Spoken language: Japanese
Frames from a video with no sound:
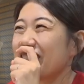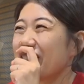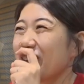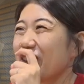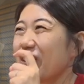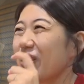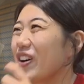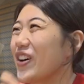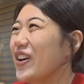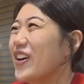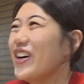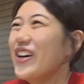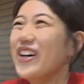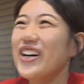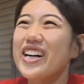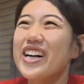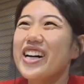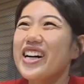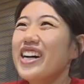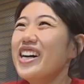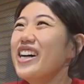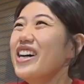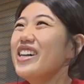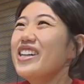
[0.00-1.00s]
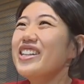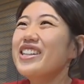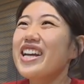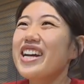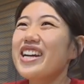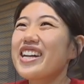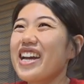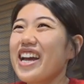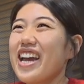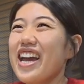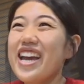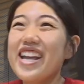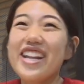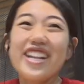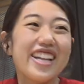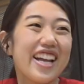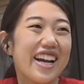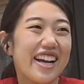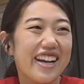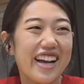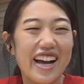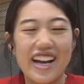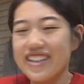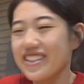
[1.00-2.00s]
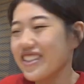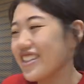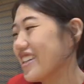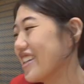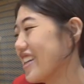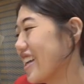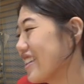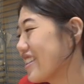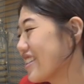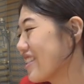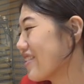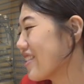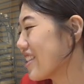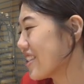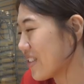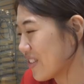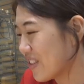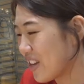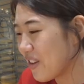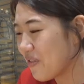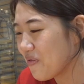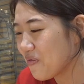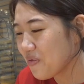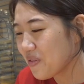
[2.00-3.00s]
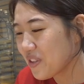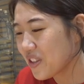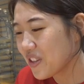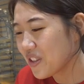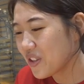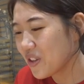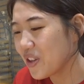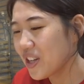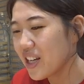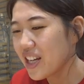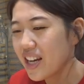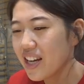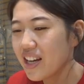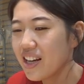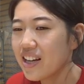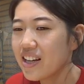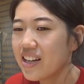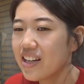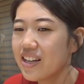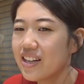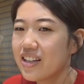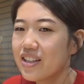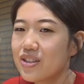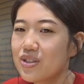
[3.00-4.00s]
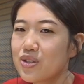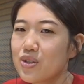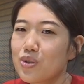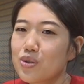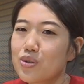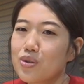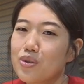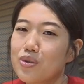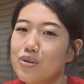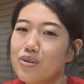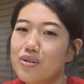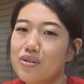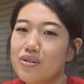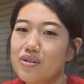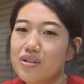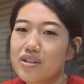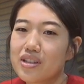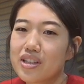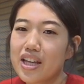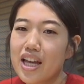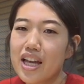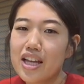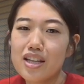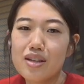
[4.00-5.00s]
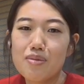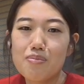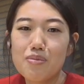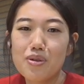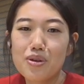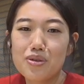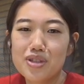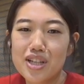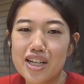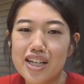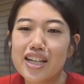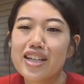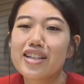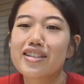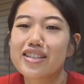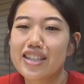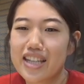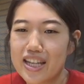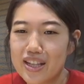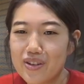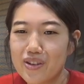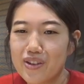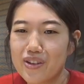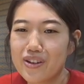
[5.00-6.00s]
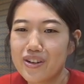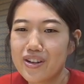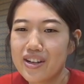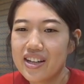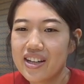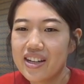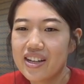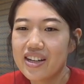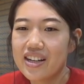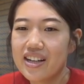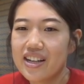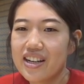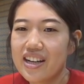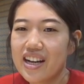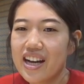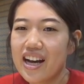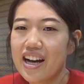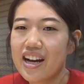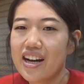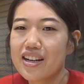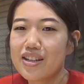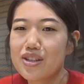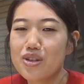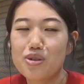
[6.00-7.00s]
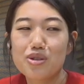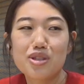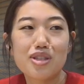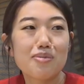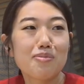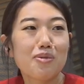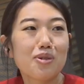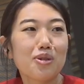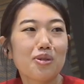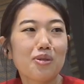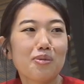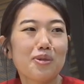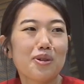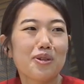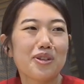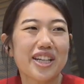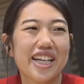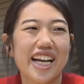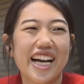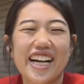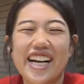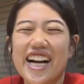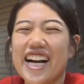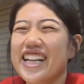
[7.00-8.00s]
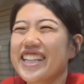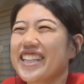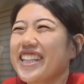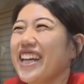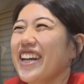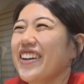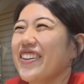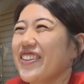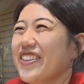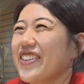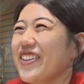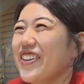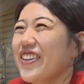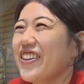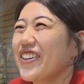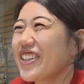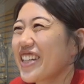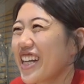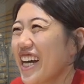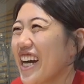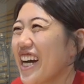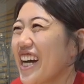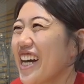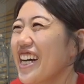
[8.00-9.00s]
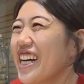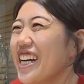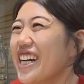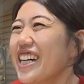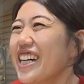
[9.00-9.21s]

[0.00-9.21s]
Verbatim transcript: そのなんか変な感じになっちゃうんですよね。それがちょっと芸人病じゃないですけどああ吉本病にかかってるというか